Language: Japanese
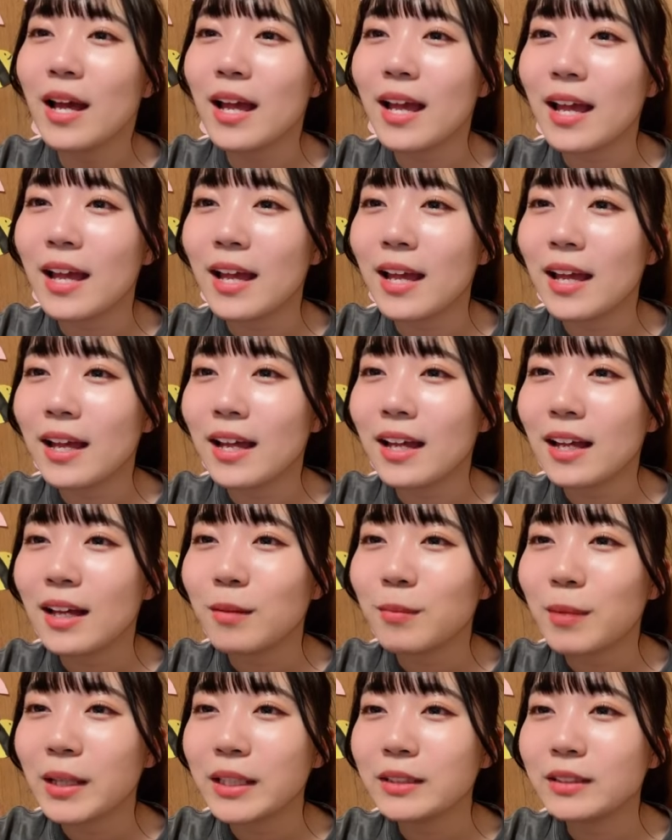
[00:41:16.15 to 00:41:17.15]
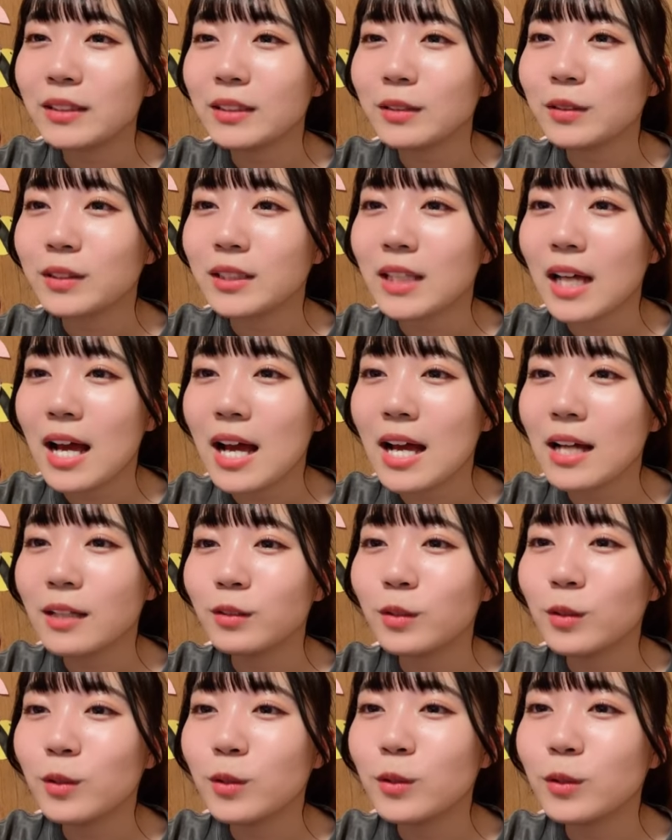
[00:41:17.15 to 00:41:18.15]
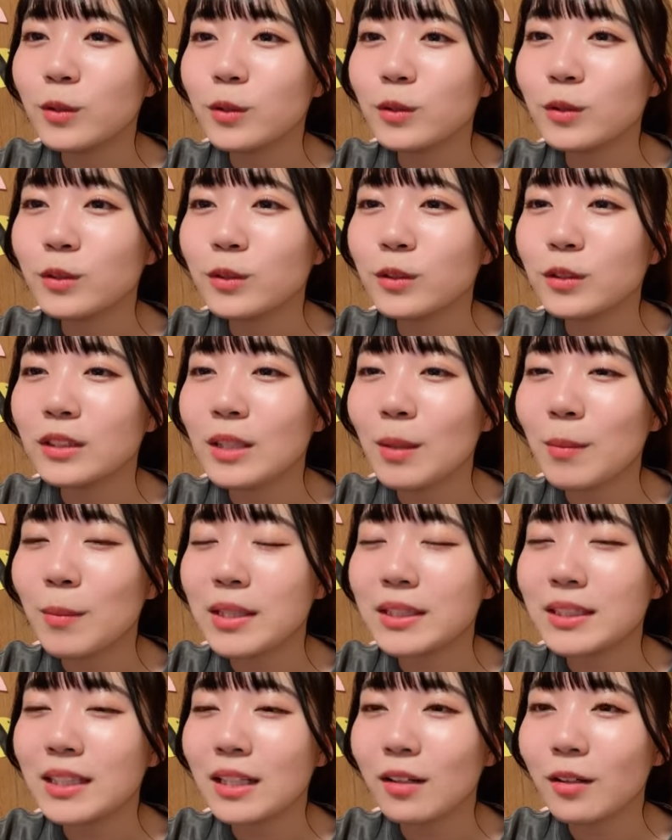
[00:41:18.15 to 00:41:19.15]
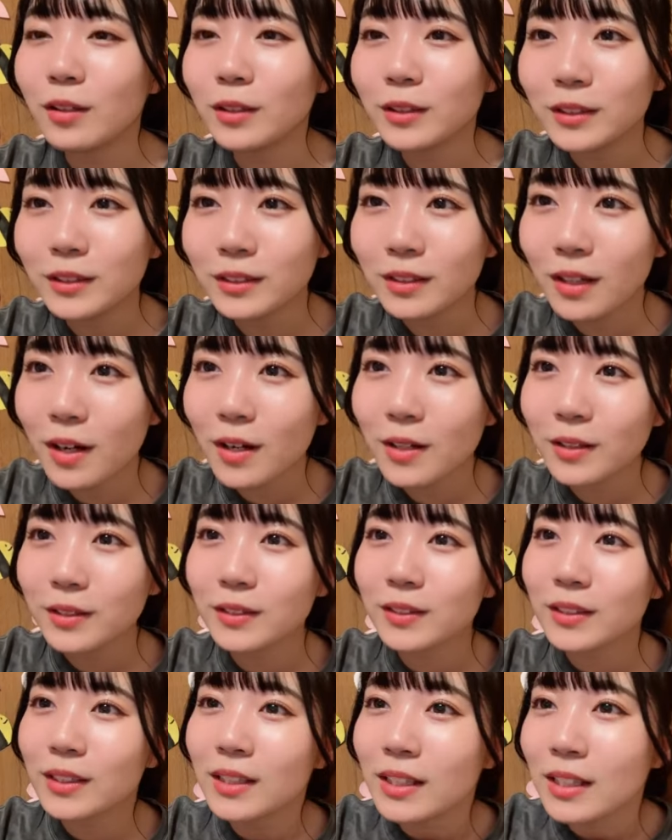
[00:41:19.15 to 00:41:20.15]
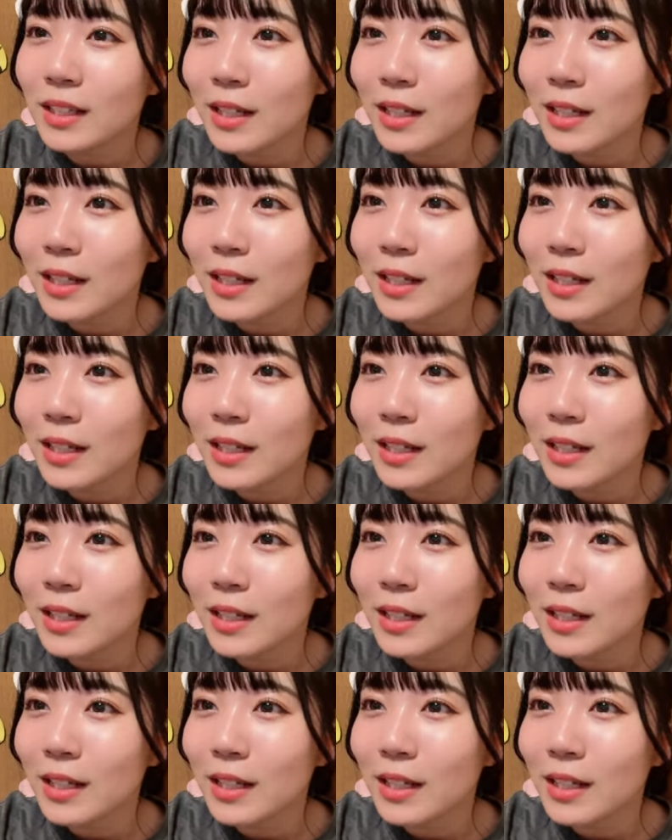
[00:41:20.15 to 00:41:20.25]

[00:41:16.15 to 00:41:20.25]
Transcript: えー、バイク猫さん、ハートズのマンさん、ロックンロール。